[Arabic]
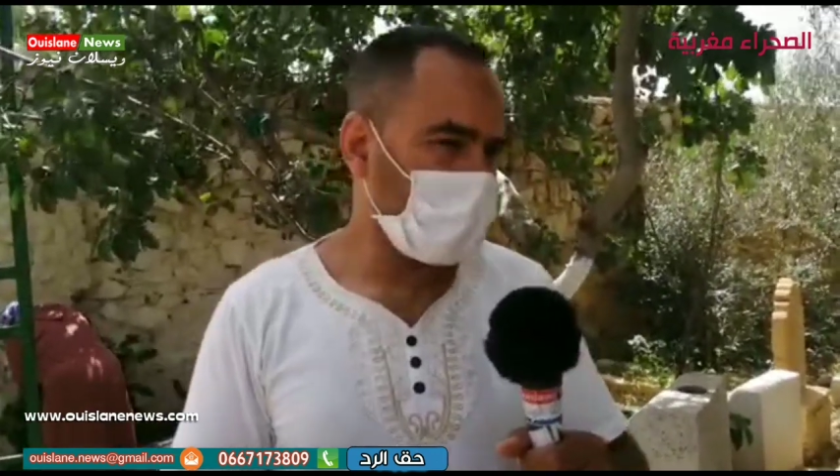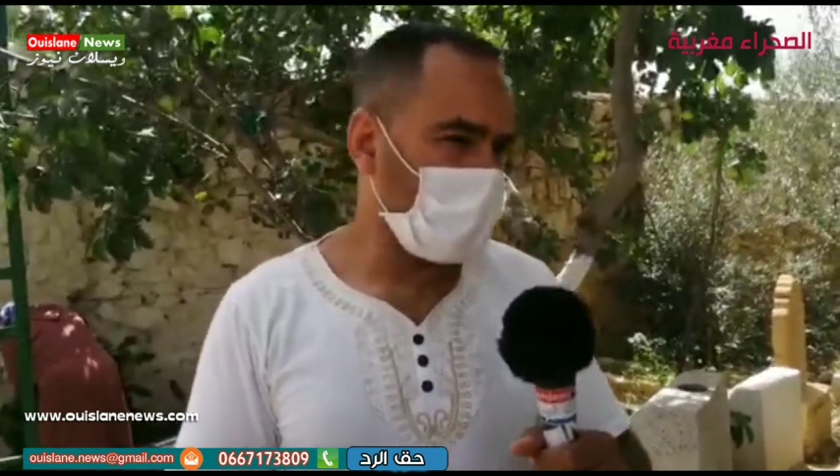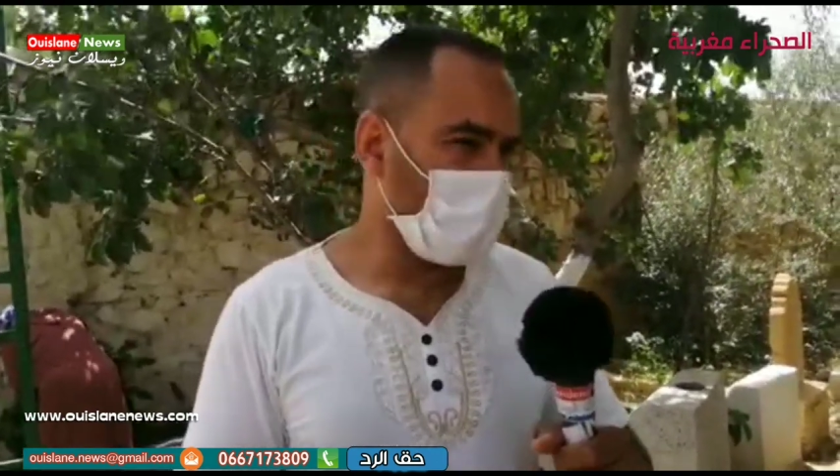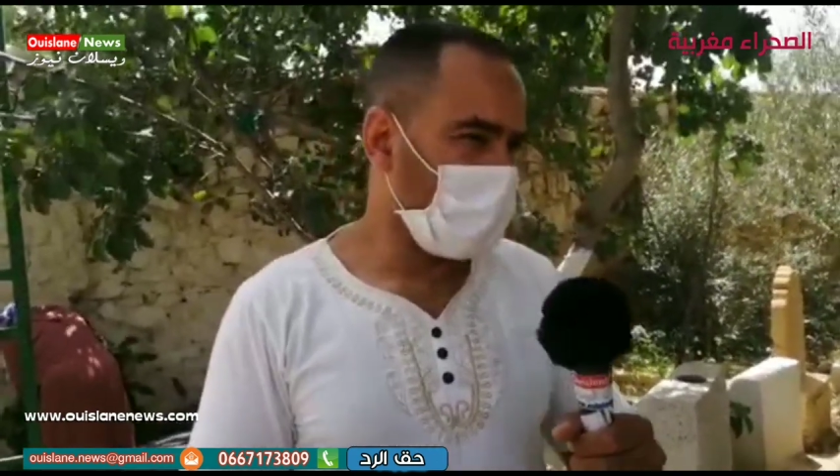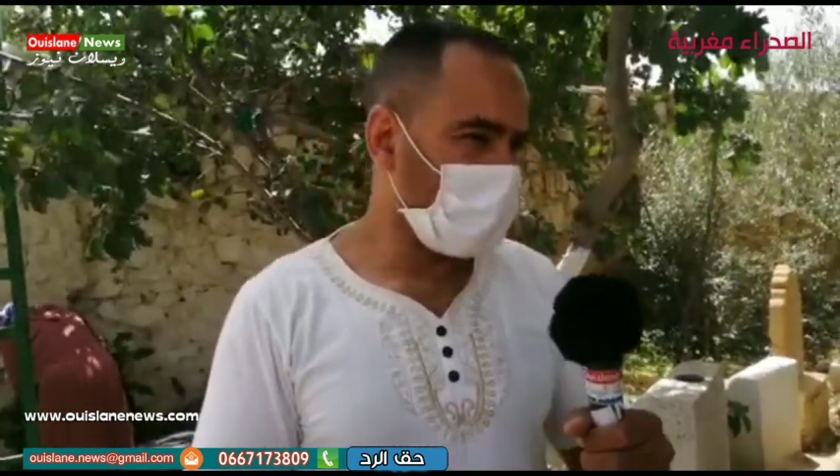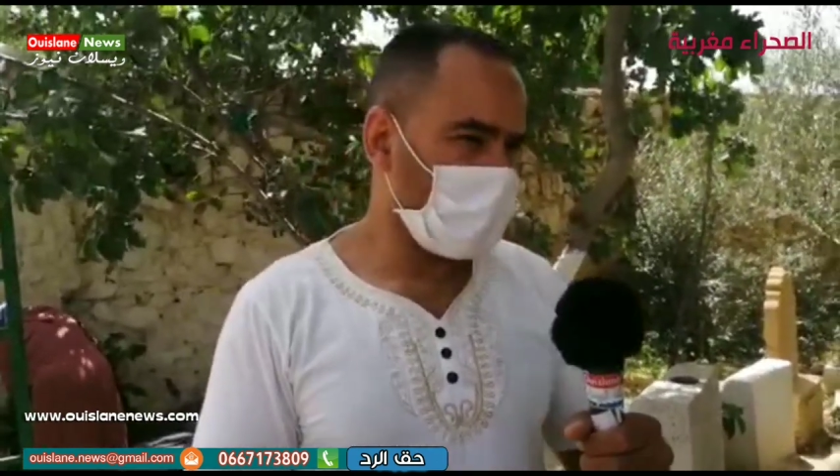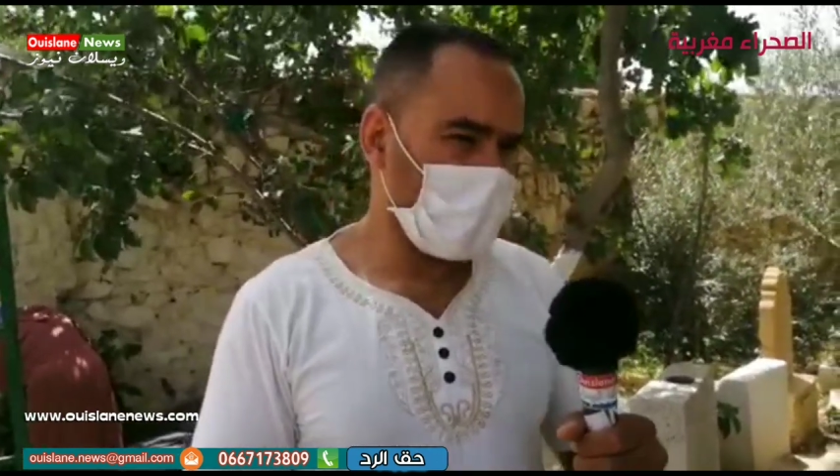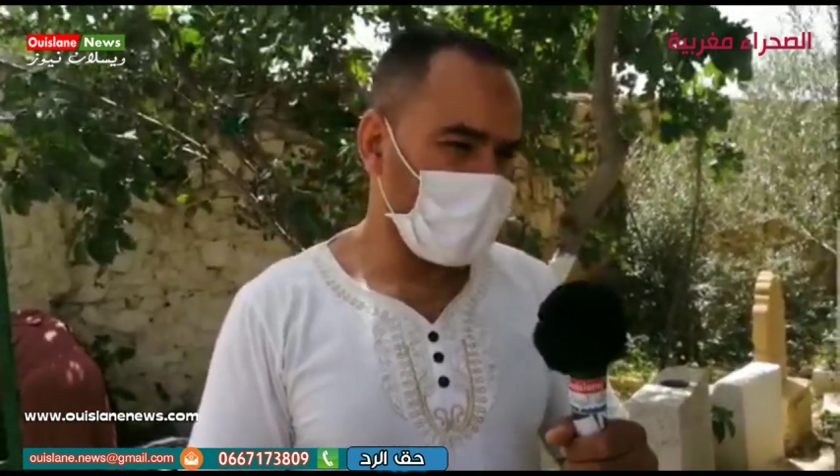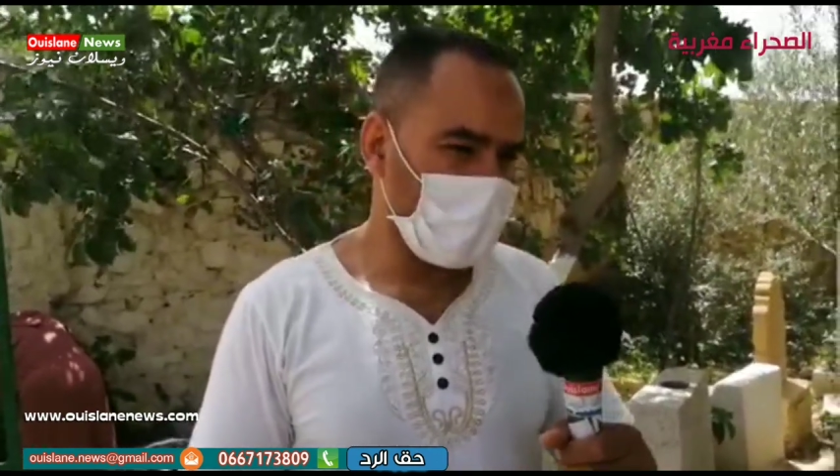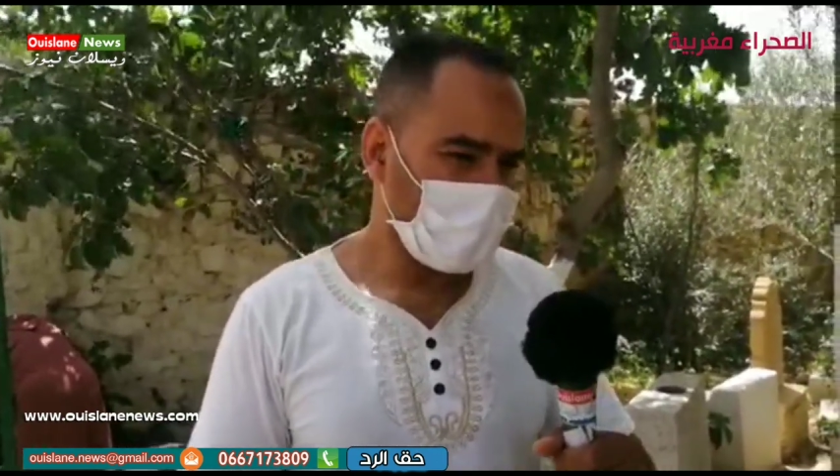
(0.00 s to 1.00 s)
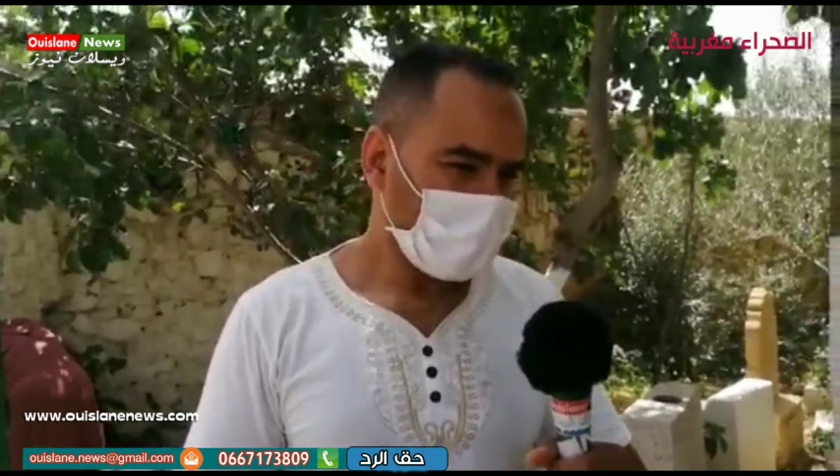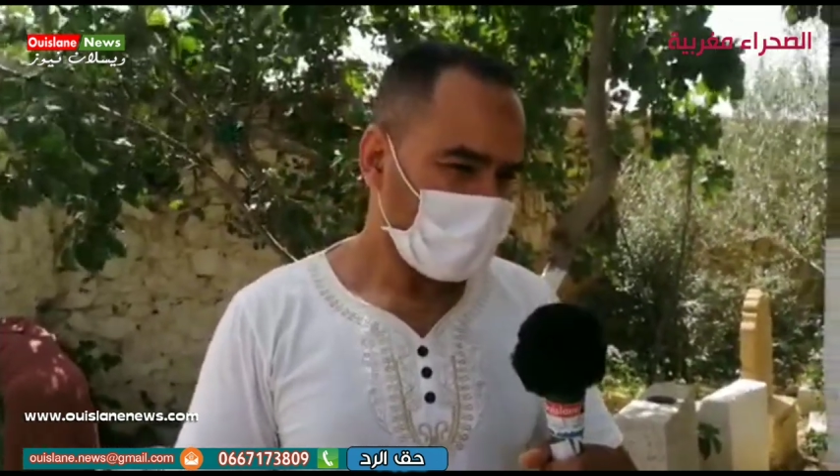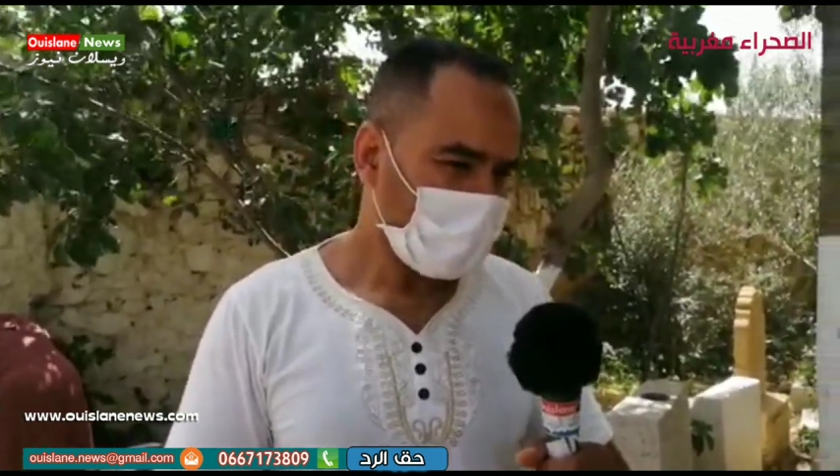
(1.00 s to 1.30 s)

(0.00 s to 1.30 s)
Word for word: متقدمه في السن